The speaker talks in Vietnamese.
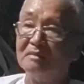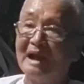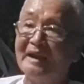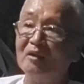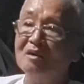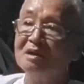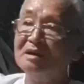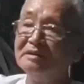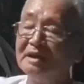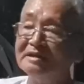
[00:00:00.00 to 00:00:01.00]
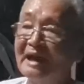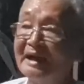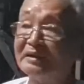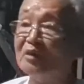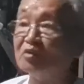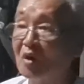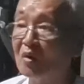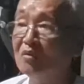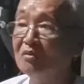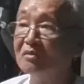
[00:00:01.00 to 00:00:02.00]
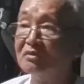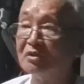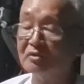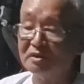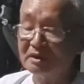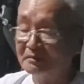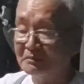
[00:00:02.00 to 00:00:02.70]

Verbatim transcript: ngày đó lên diễn đàn nhiều chỗ rồi